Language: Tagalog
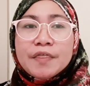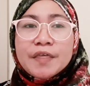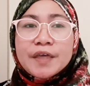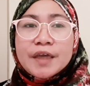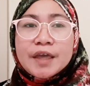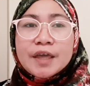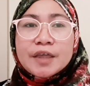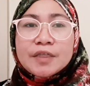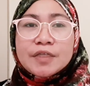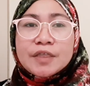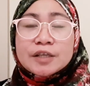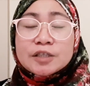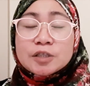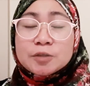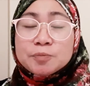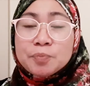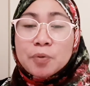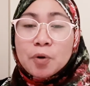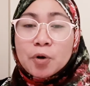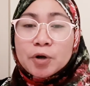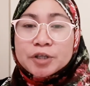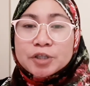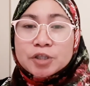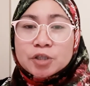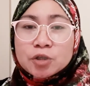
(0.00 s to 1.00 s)
the, the
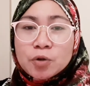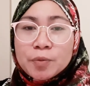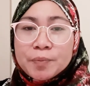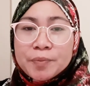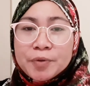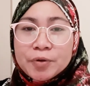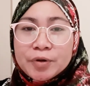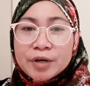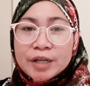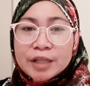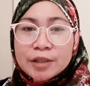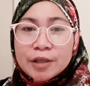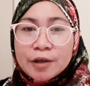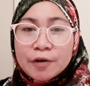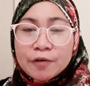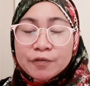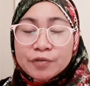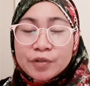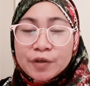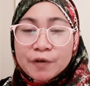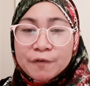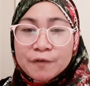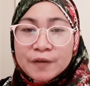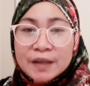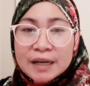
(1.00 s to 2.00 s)
sports community
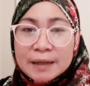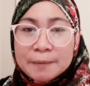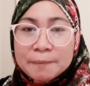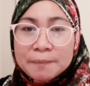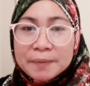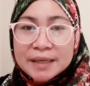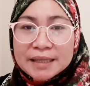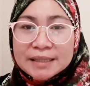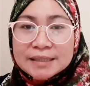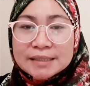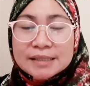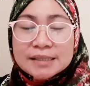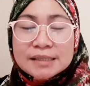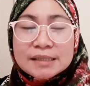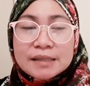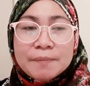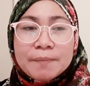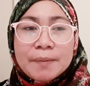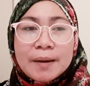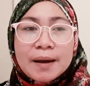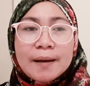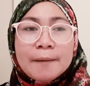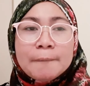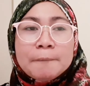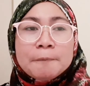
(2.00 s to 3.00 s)
of the Philippines, di
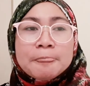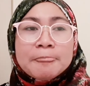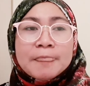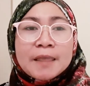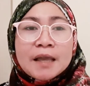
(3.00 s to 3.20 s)
ba?